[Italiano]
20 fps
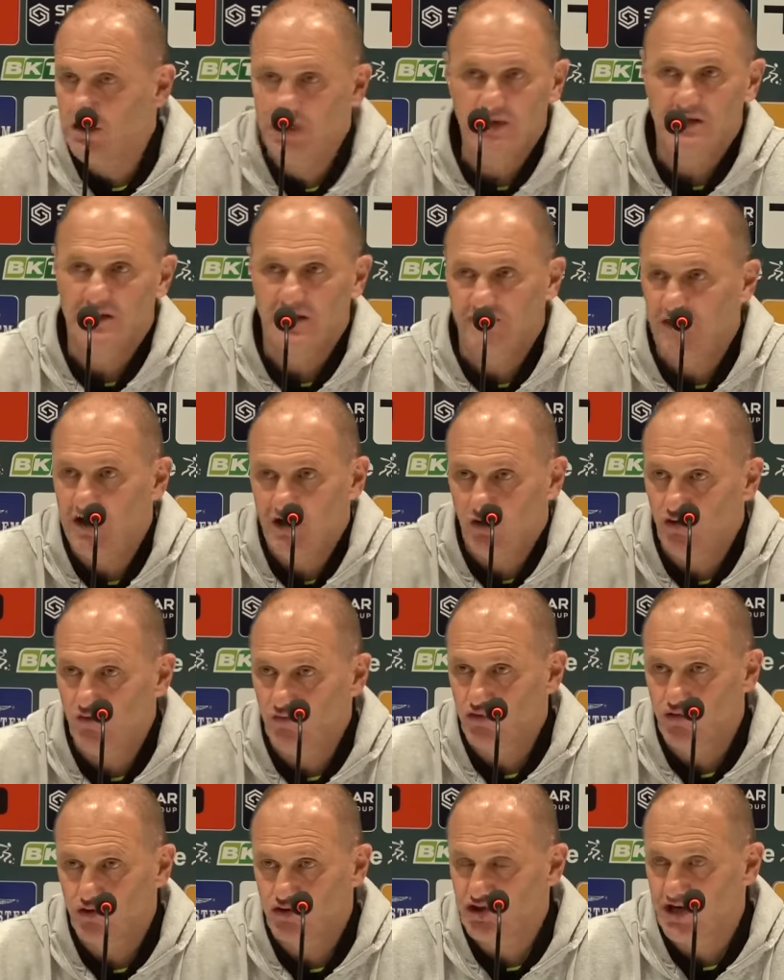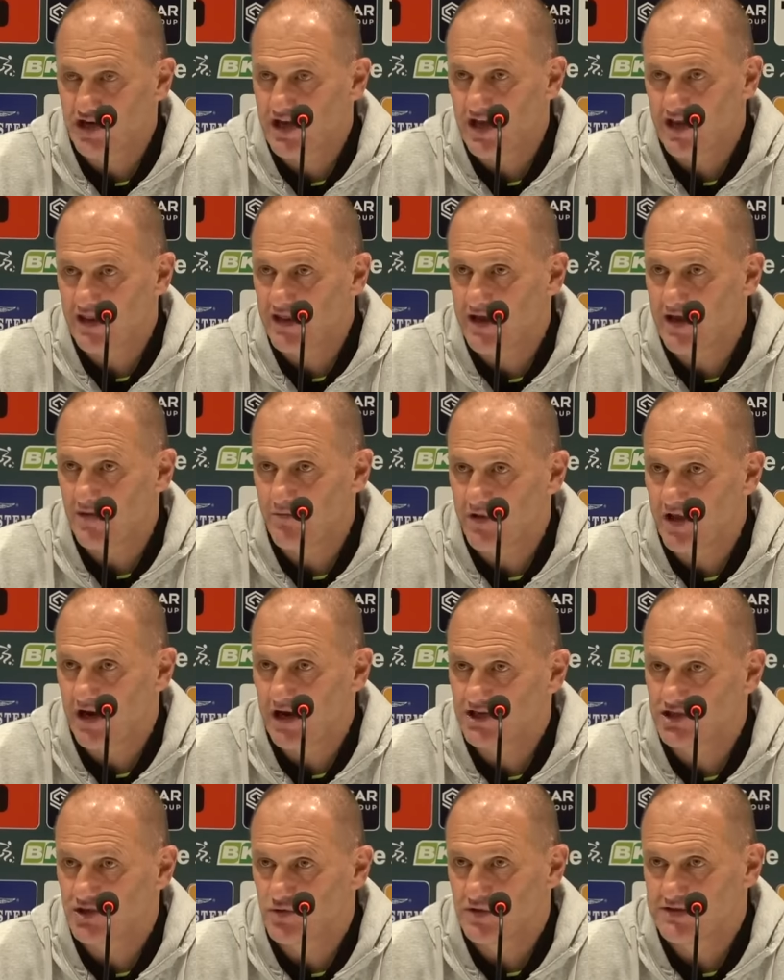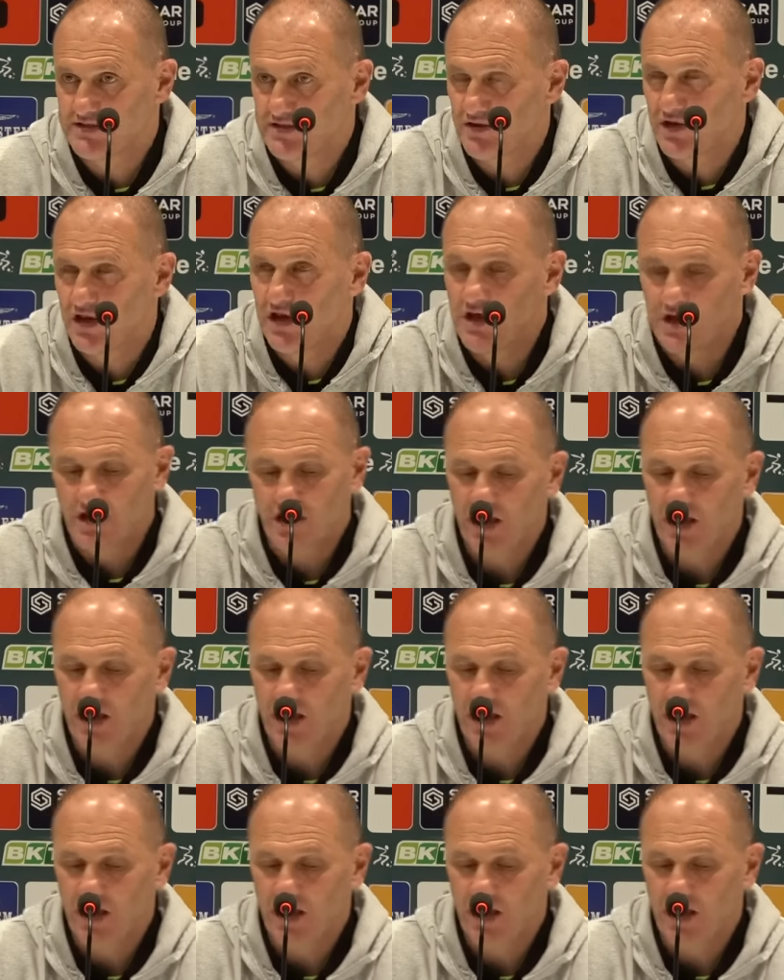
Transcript: Nell'intervallo ho dovuto cercare di cambiare la situazione